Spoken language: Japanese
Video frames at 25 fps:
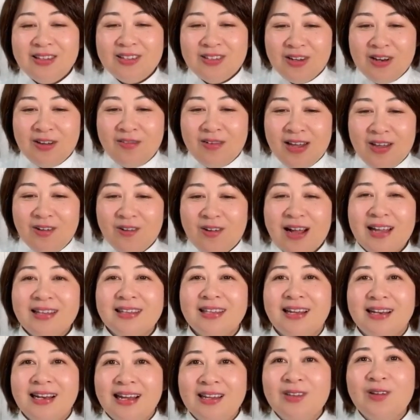それは良かっ
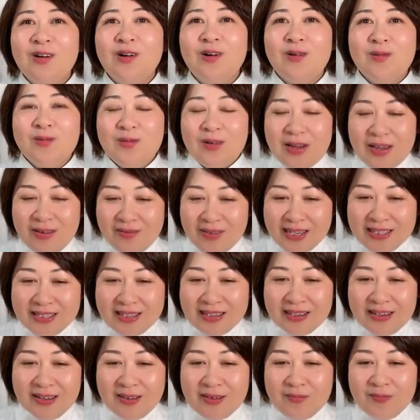たなと思いま
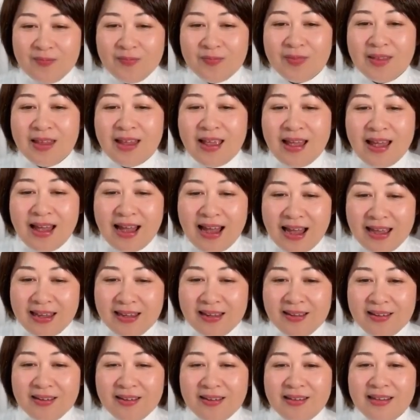す。はい、
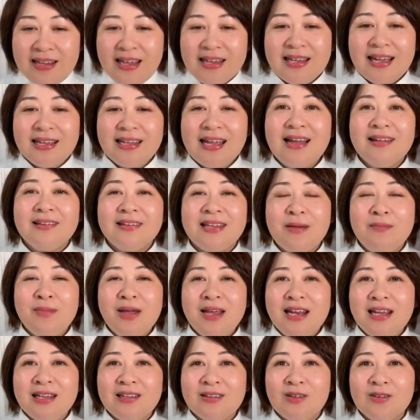でただ
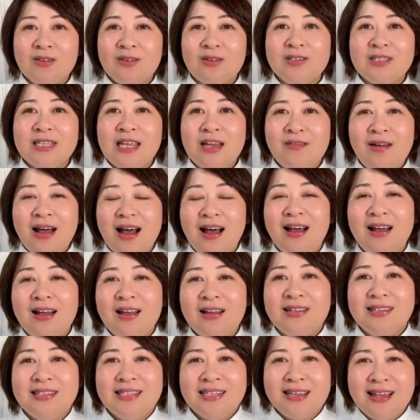デメリットとしては
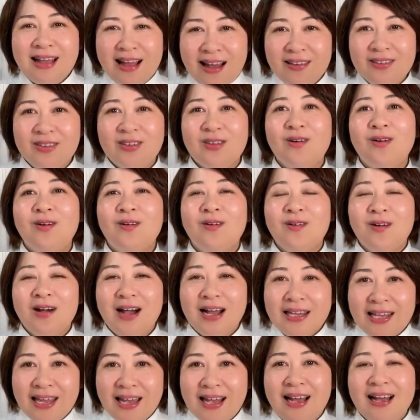時間とお
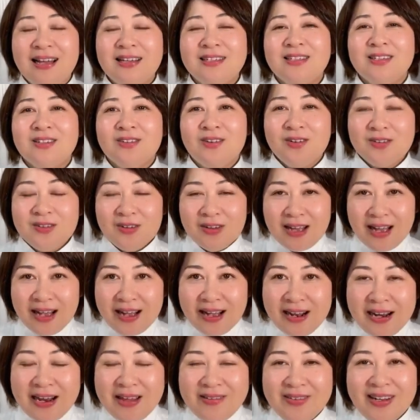金がすごくか
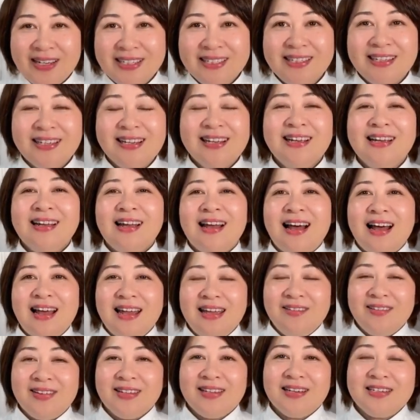かります。は
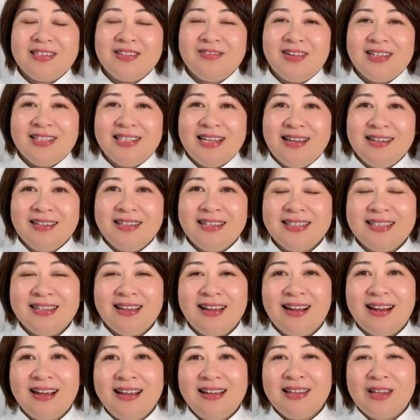い、私は前日
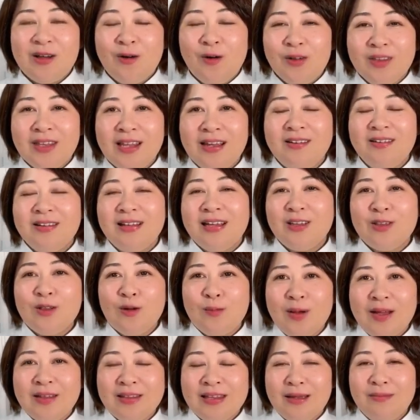から行ってホテルに泊
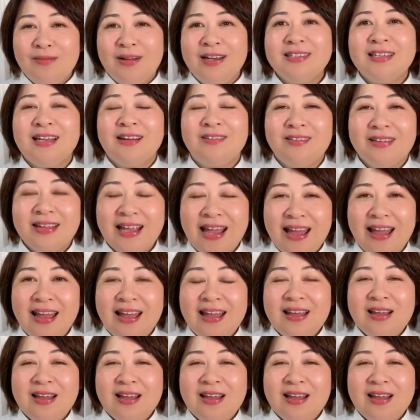まってましたので、